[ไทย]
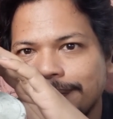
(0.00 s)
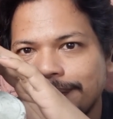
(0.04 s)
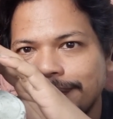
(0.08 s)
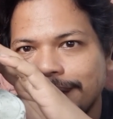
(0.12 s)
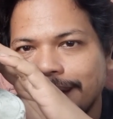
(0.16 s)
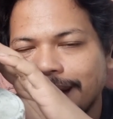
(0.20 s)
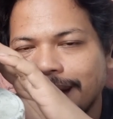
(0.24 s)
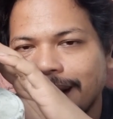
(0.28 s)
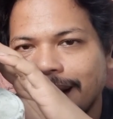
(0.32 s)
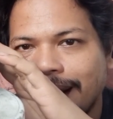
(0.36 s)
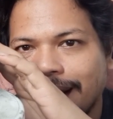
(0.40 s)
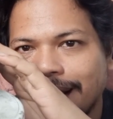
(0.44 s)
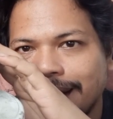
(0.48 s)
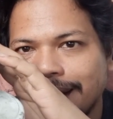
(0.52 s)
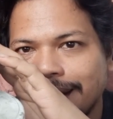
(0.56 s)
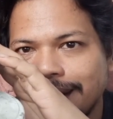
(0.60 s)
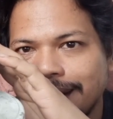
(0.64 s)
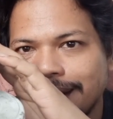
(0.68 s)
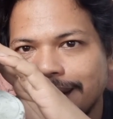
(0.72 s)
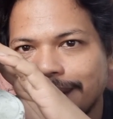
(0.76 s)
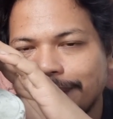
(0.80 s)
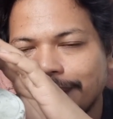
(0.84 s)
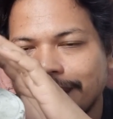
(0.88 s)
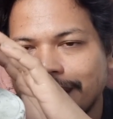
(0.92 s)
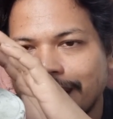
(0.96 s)
ในการที่
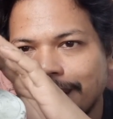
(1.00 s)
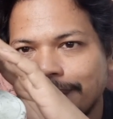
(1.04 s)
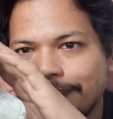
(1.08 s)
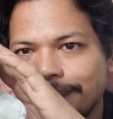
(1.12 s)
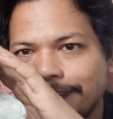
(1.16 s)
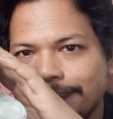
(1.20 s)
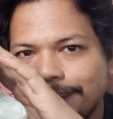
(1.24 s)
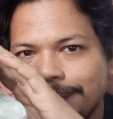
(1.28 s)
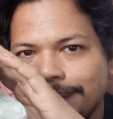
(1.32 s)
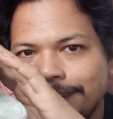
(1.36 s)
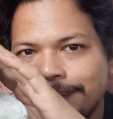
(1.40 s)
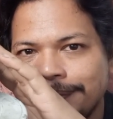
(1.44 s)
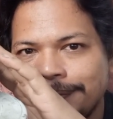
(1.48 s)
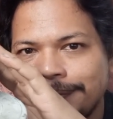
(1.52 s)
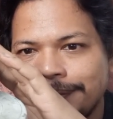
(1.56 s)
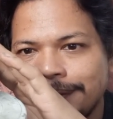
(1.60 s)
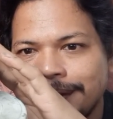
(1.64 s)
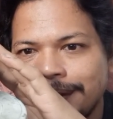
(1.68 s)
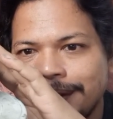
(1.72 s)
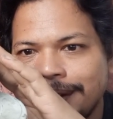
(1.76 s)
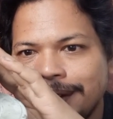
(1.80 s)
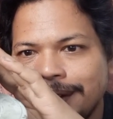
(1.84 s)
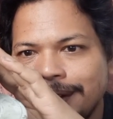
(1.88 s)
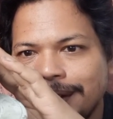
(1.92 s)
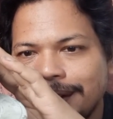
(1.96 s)
จะไป
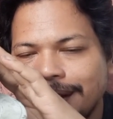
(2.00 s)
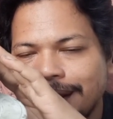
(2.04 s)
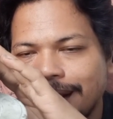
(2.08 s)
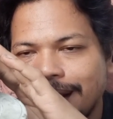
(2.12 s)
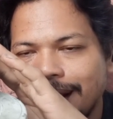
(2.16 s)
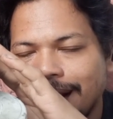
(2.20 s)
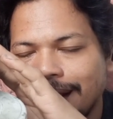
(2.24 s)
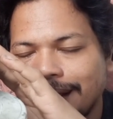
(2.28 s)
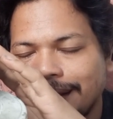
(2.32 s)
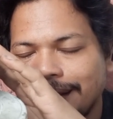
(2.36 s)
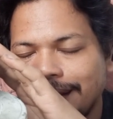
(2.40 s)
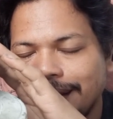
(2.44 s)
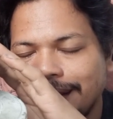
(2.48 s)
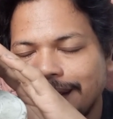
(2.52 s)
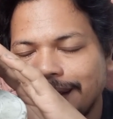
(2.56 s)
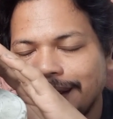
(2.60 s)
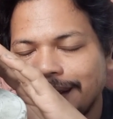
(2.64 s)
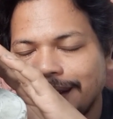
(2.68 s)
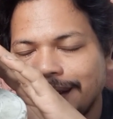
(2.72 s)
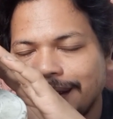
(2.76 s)
ทำงานที่